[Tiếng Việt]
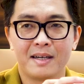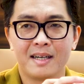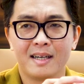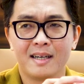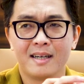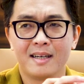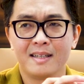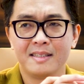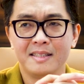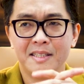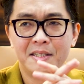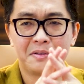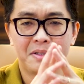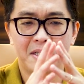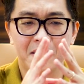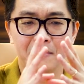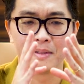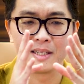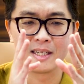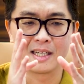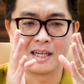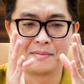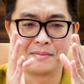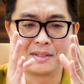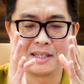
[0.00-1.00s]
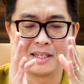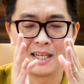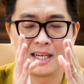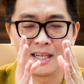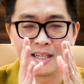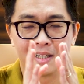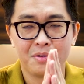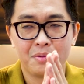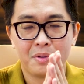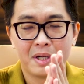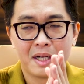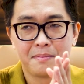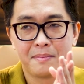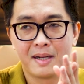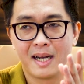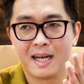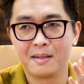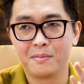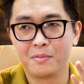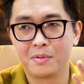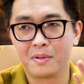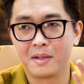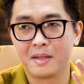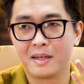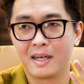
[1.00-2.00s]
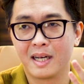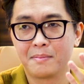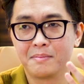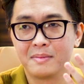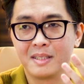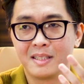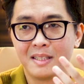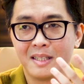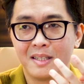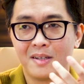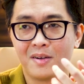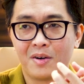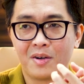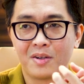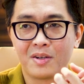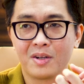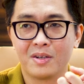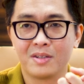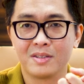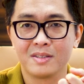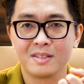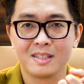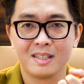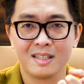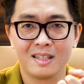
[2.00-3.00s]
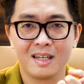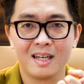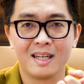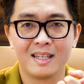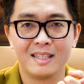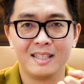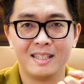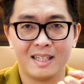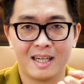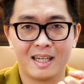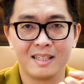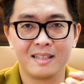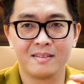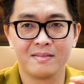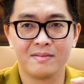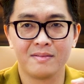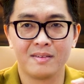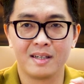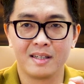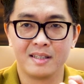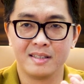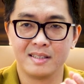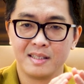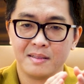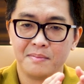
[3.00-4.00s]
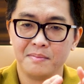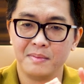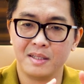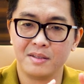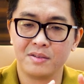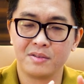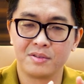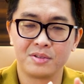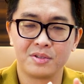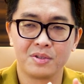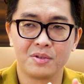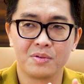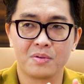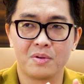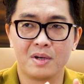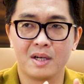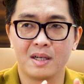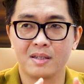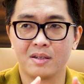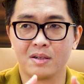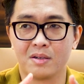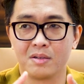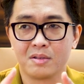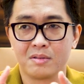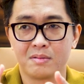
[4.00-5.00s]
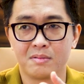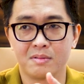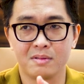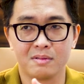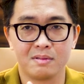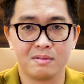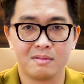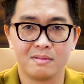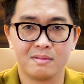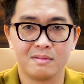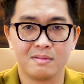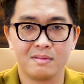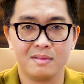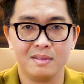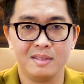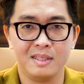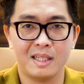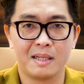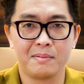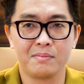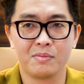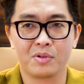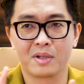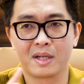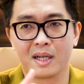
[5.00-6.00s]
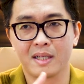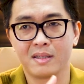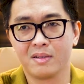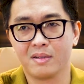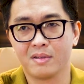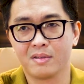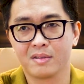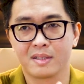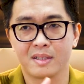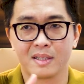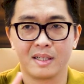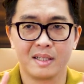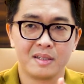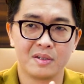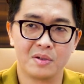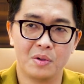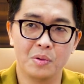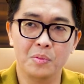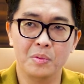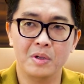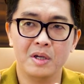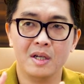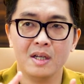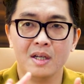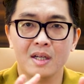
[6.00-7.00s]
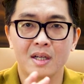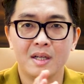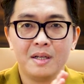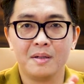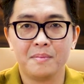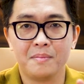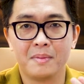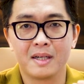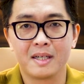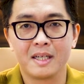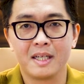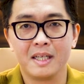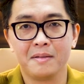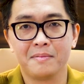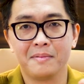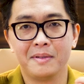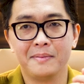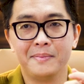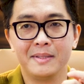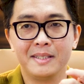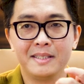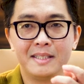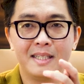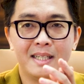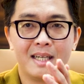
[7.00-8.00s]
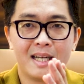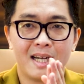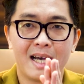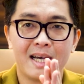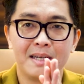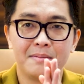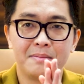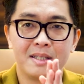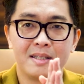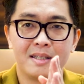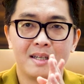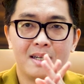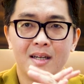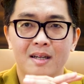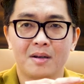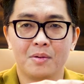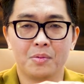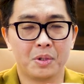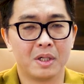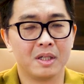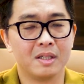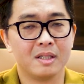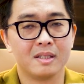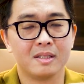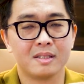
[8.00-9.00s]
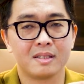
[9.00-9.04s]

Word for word: và nhiều khi mình cảm thấy 2023 là một cái năm gì đó nó rất là nhanh và cái diễn biến nó trôi qua nó nhanh một cách nó kinh khủng mà khi mà mình nhìn lại mình thấy là wow